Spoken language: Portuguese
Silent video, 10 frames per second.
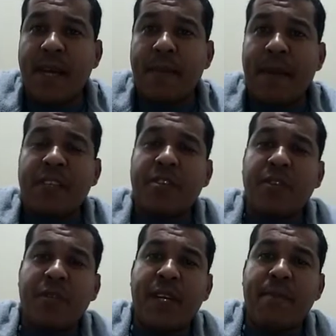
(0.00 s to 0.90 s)

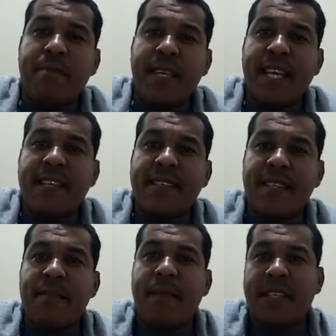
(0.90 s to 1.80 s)
pastora
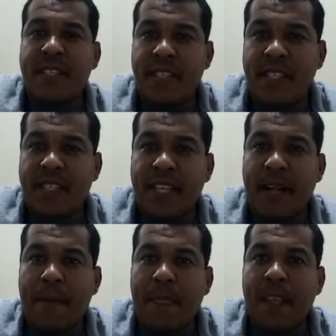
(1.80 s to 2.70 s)
Miraci
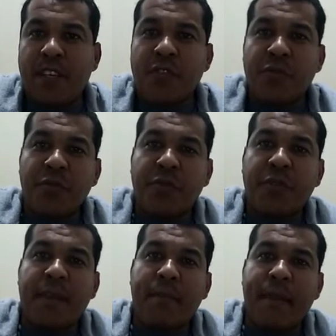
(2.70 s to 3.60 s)
Batista, junto
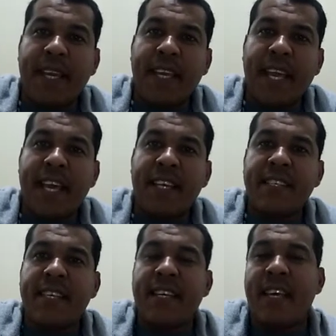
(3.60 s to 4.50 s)
também
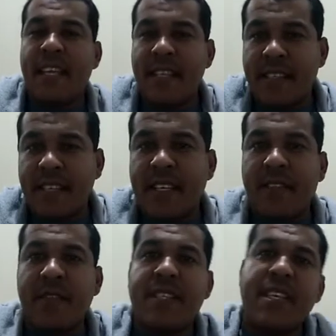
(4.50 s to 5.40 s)
realiza,
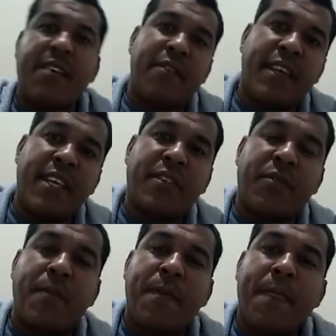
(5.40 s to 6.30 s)
realizando esse
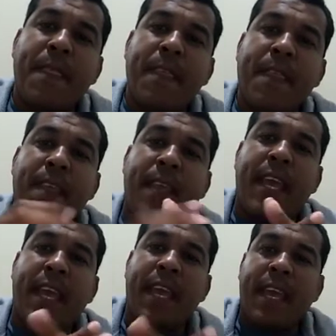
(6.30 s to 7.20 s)
evento,
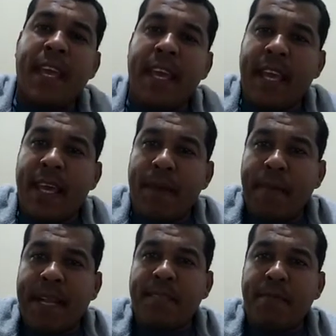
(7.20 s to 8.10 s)
é, o
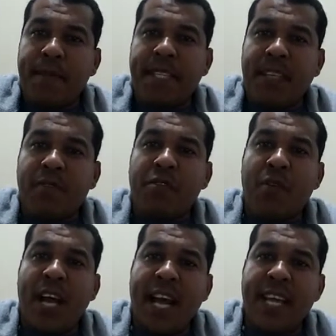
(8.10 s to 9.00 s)
presbítero
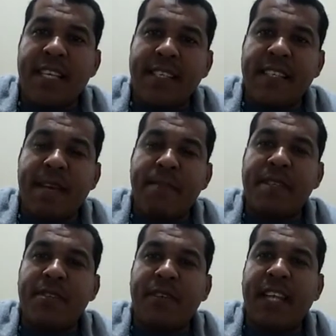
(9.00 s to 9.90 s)
Joás e a
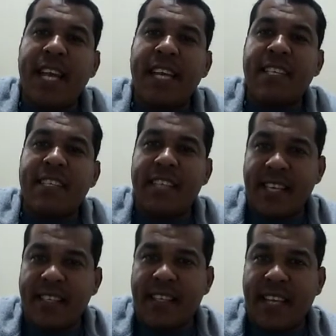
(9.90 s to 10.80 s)
missionária
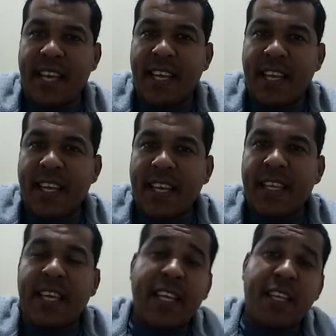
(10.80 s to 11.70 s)
Jéssica.
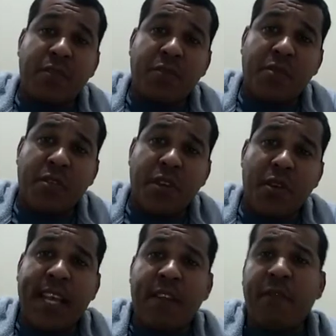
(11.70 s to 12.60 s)
Queridos,
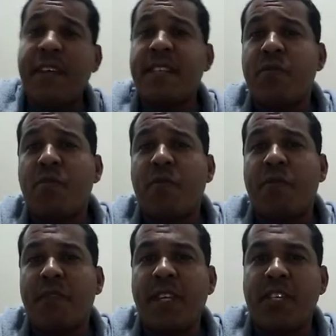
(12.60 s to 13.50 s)
eu quero fazer um
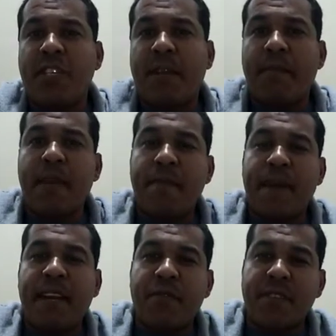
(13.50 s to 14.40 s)
convite também
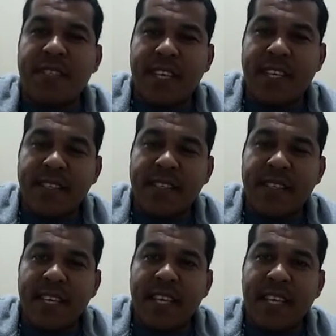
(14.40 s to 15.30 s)
para vocês
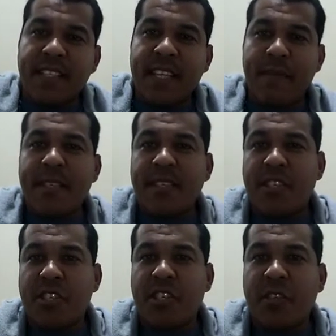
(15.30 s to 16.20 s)
que está me
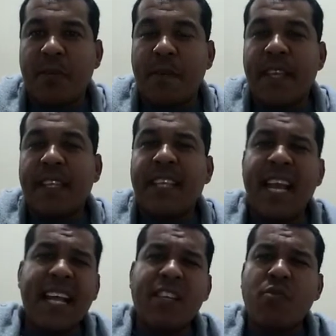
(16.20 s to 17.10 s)
assistindo.
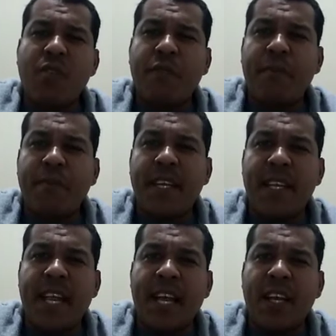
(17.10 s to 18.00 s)
Traga a sua
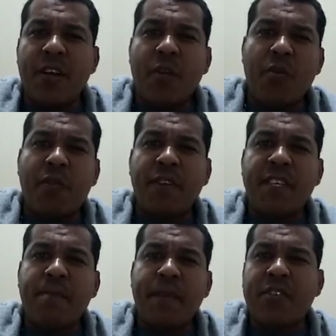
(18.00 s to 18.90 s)
família,
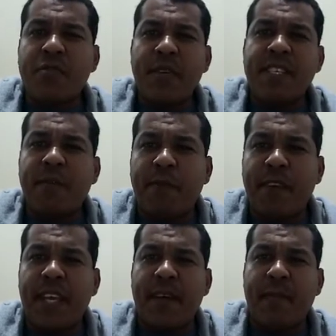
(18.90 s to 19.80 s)
convide pessoas
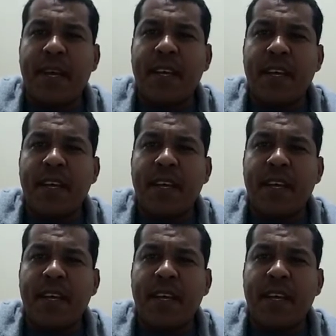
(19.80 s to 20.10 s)
enfermas,